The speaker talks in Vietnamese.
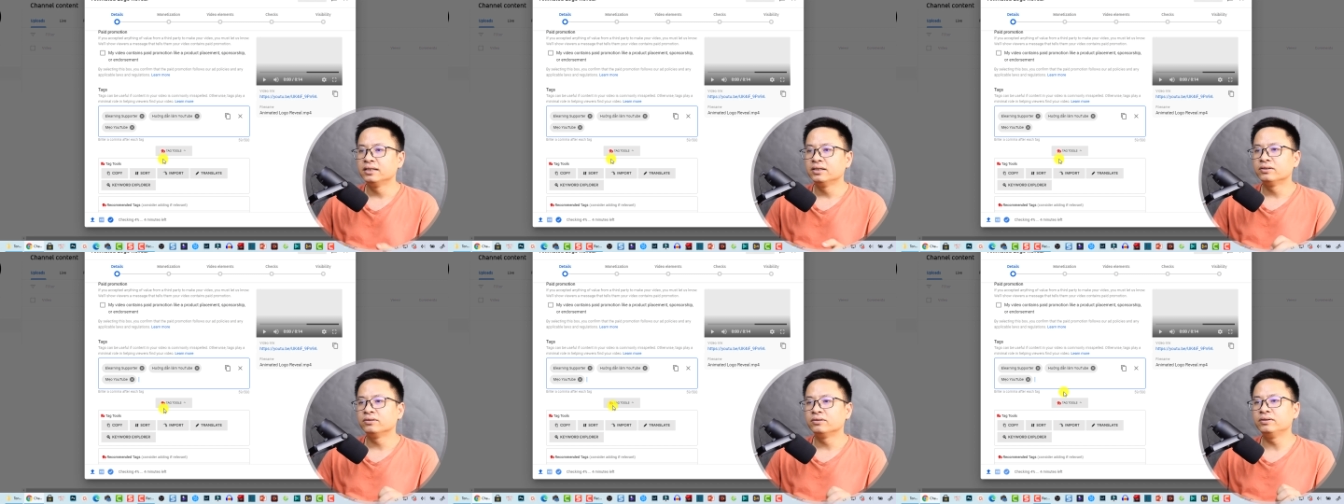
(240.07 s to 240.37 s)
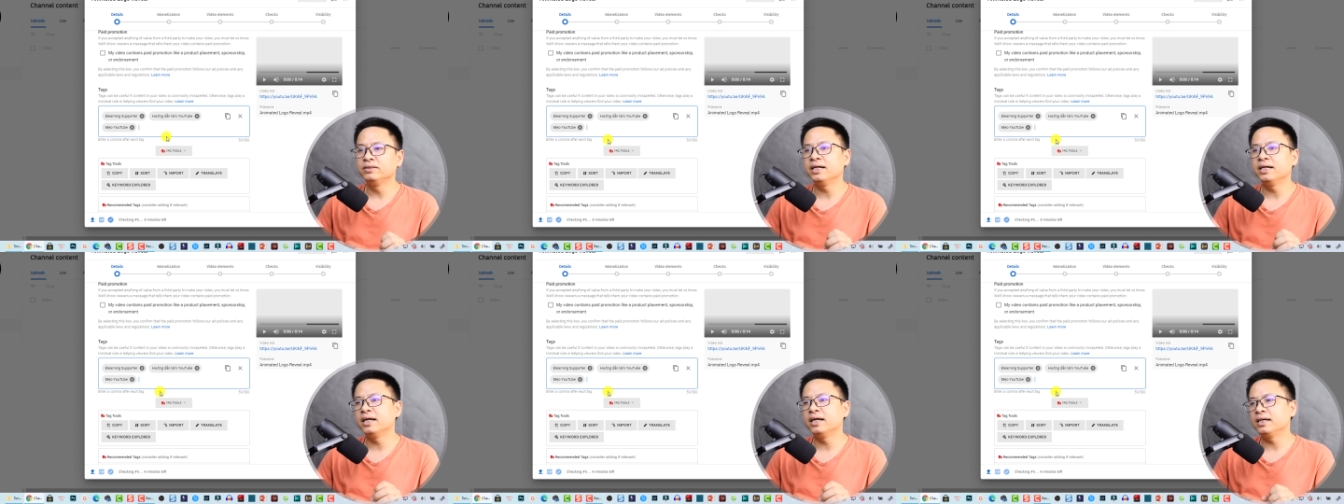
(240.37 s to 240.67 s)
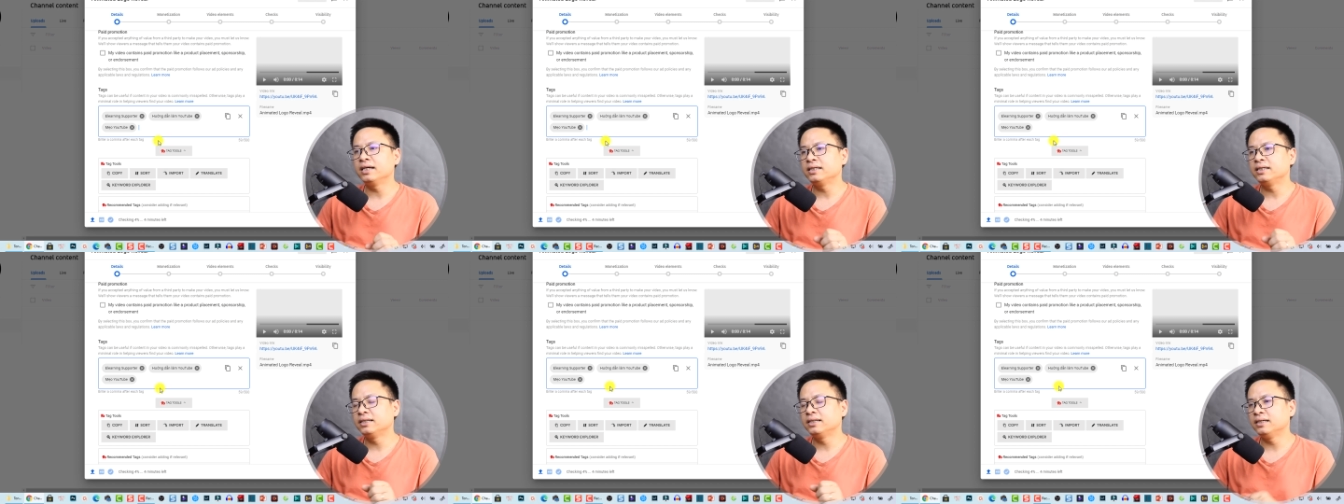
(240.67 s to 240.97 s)
Tuy nhiên
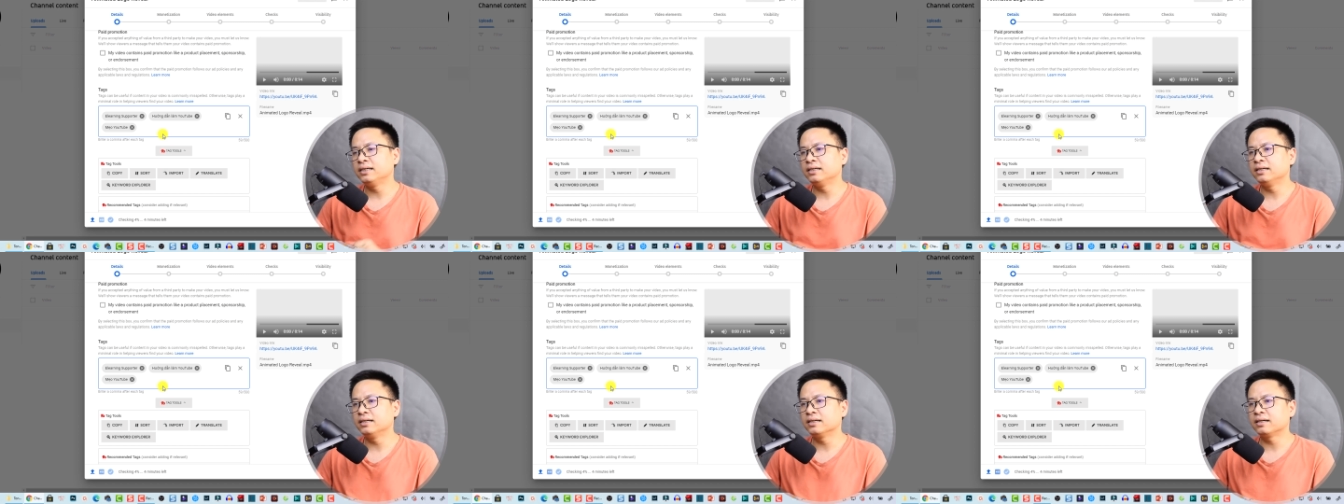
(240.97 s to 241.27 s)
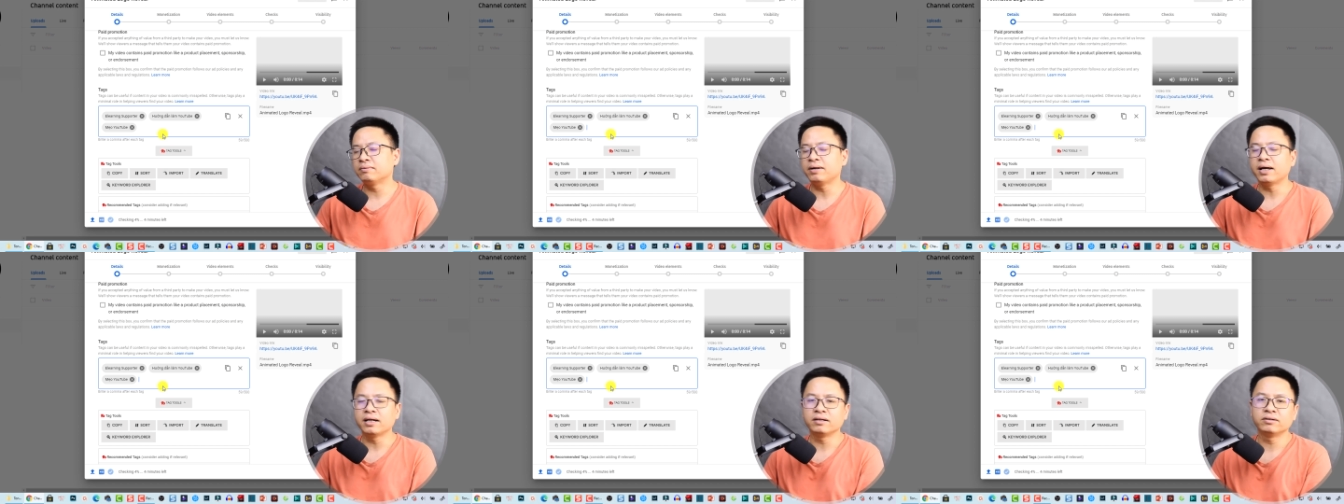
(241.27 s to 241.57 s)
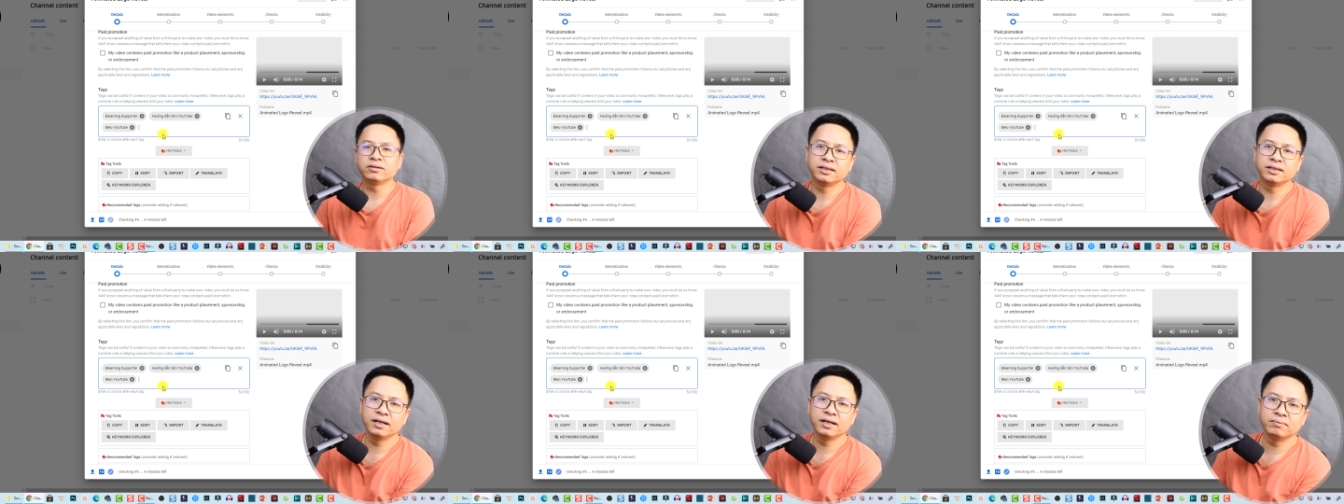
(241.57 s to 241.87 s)
ấy, thì các bạn
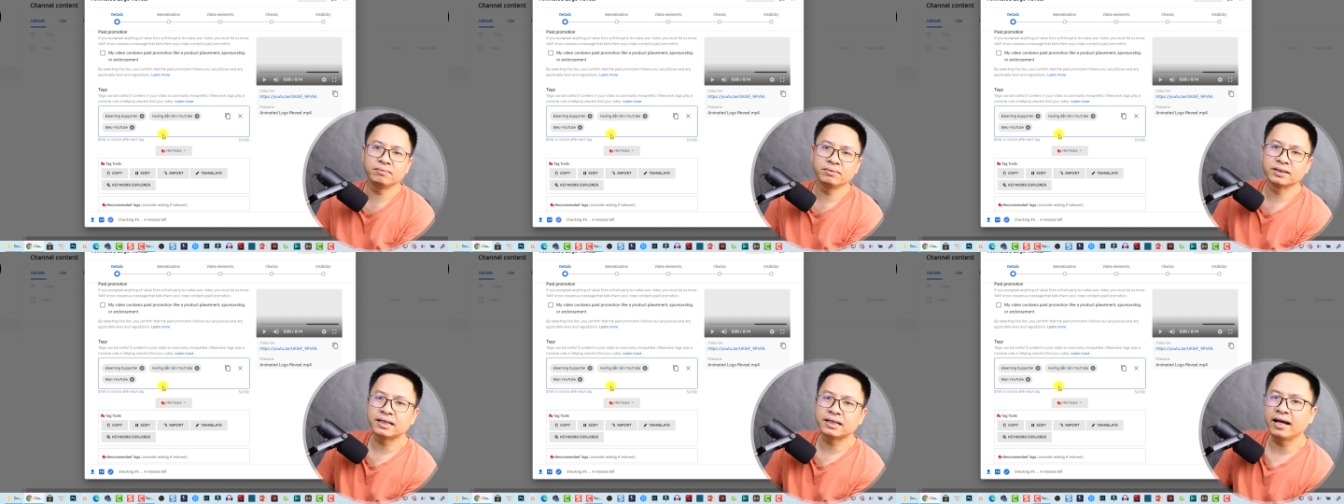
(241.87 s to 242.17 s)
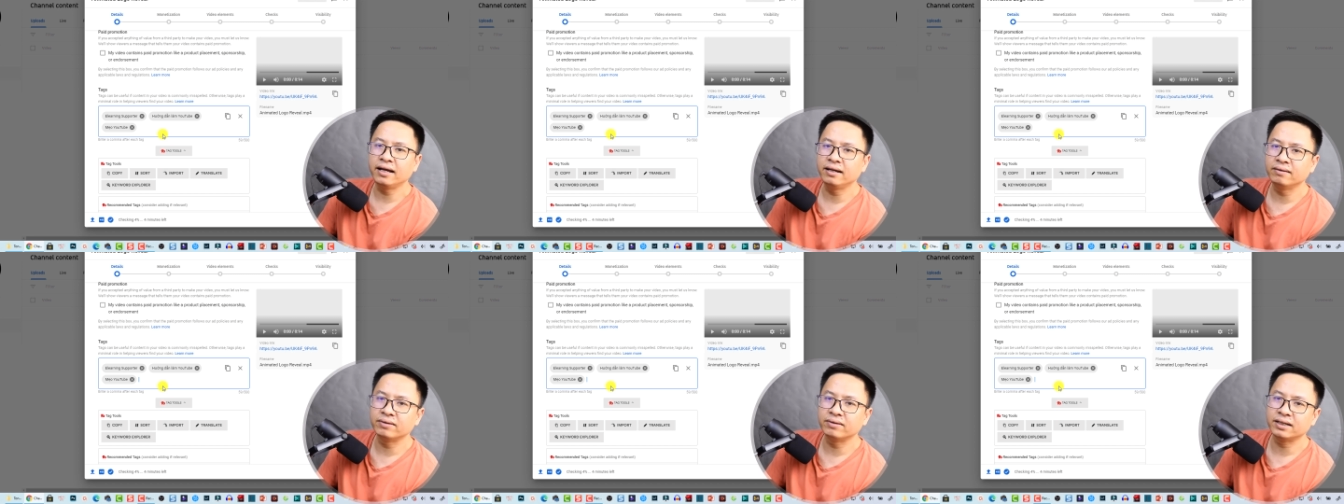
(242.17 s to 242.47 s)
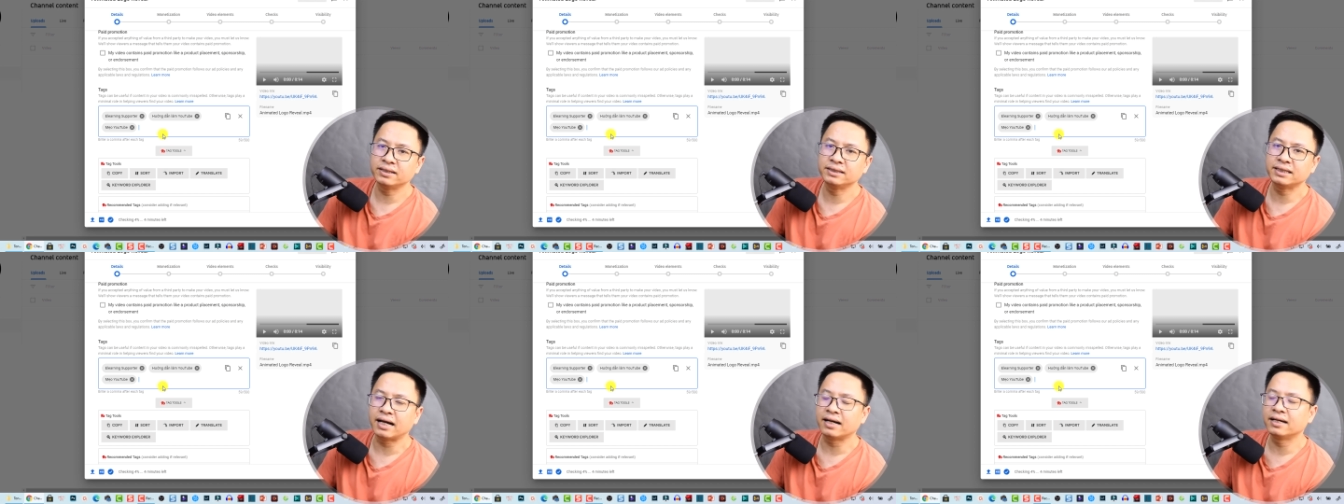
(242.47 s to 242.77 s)
có thể thêm bằng tay,
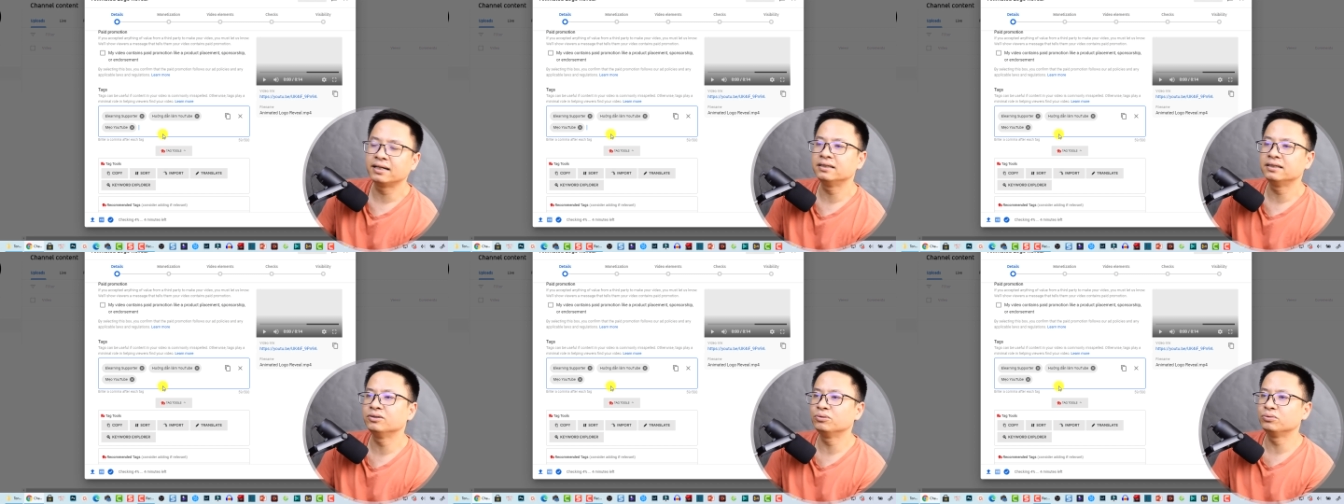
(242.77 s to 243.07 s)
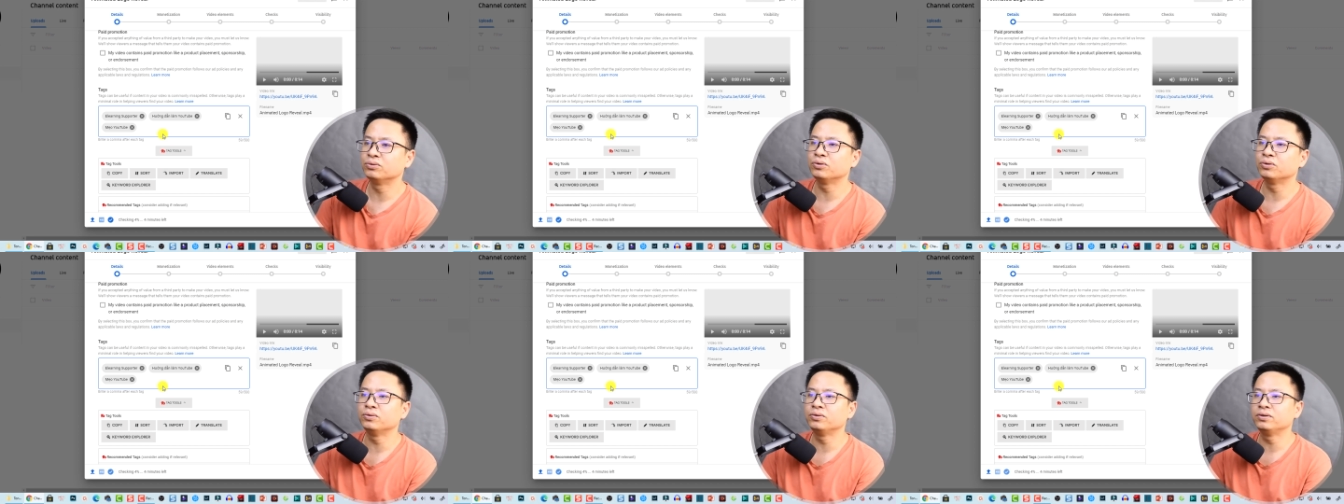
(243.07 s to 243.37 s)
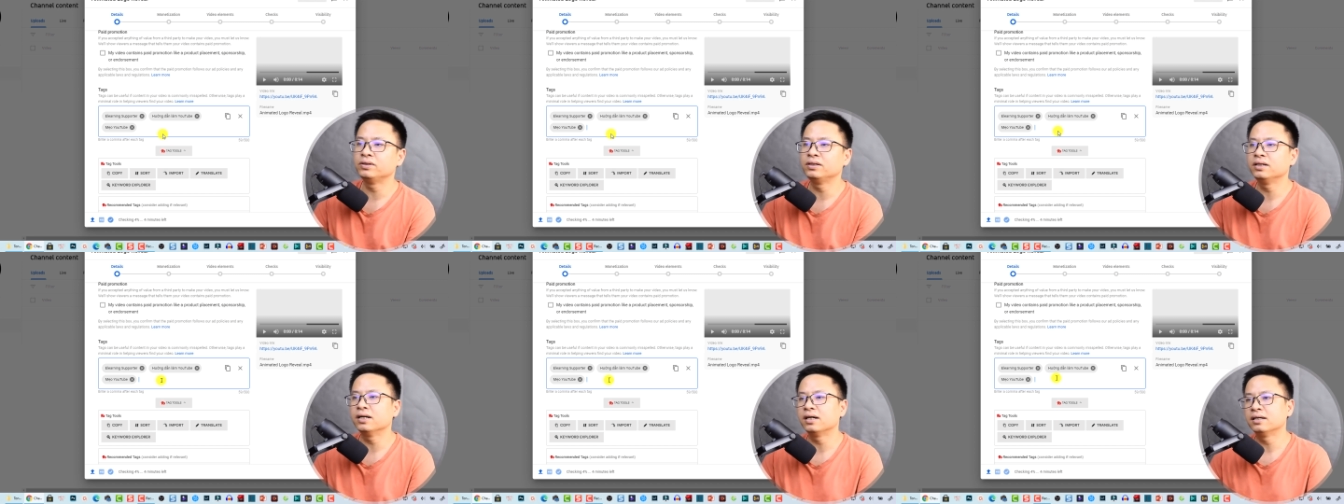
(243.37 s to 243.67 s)
bạn chả cần dùng tool
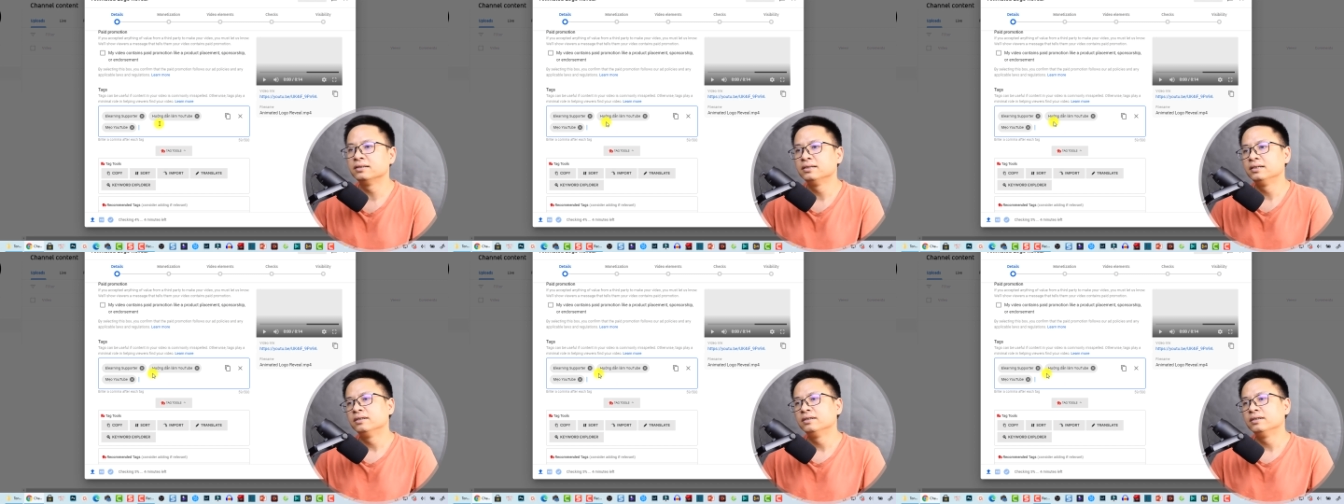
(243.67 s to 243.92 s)
cũng được.